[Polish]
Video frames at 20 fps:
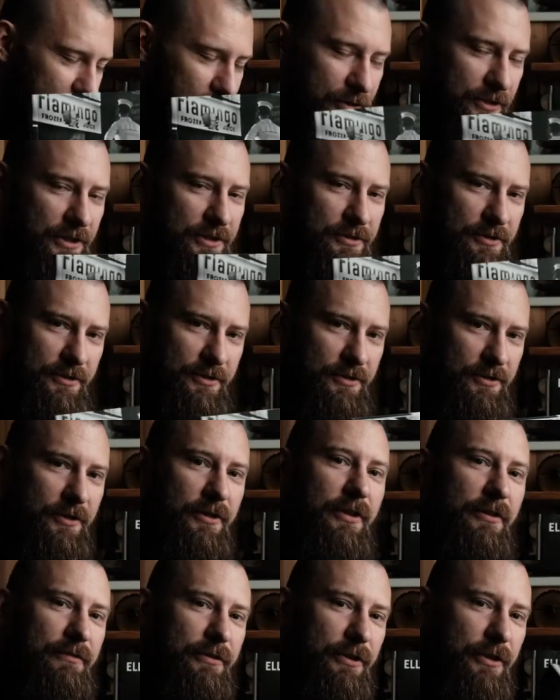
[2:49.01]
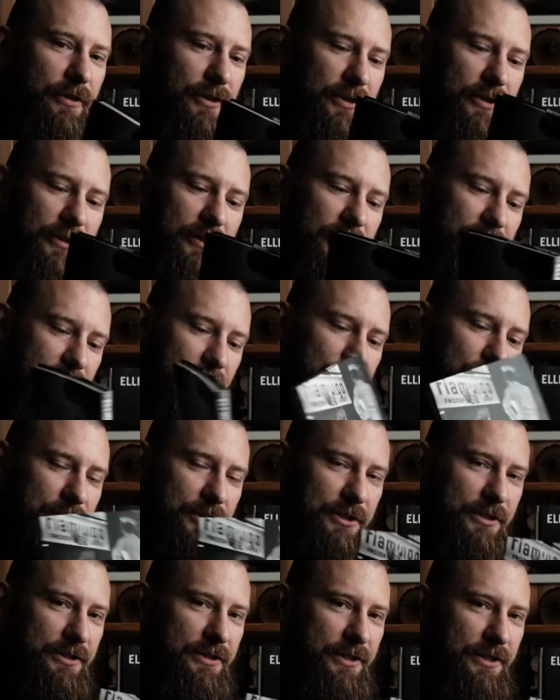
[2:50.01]
chociaż Nowy Jork nie wiem, czy
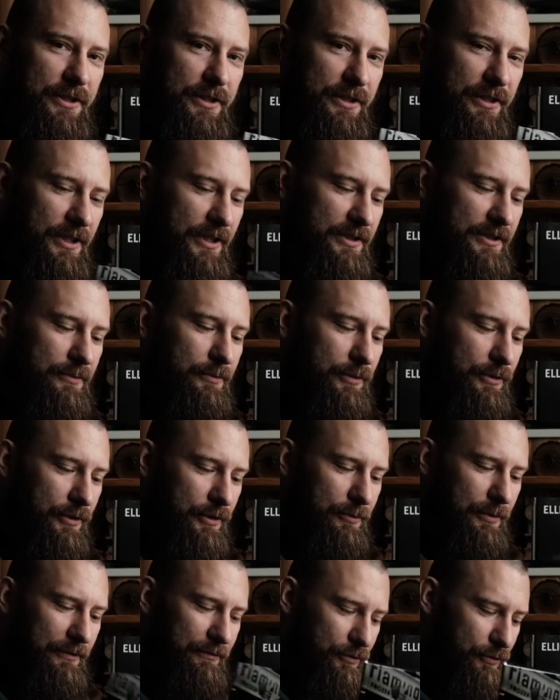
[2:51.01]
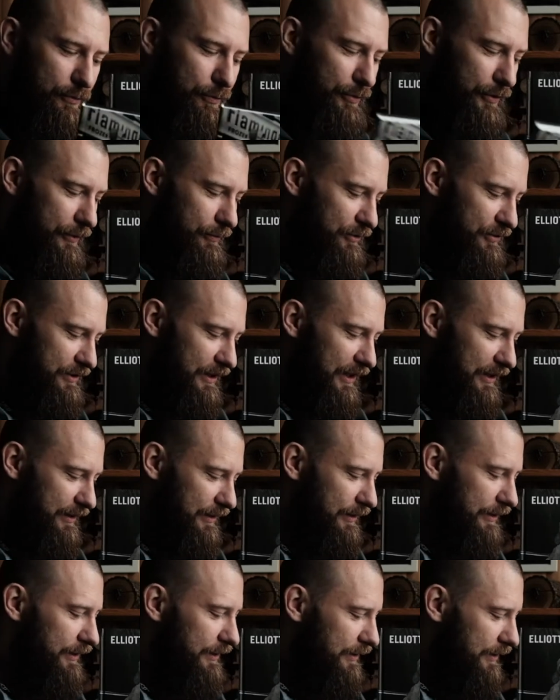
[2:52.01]
jeszcze jest, bo chyba wykupiłem
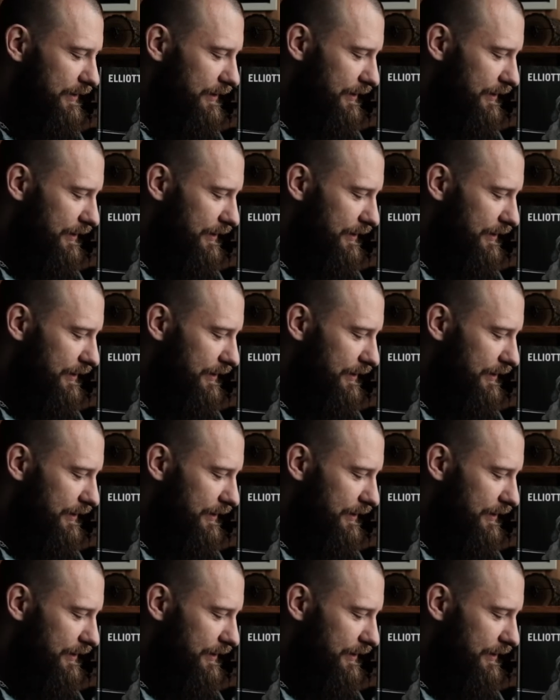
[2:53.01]
ostatni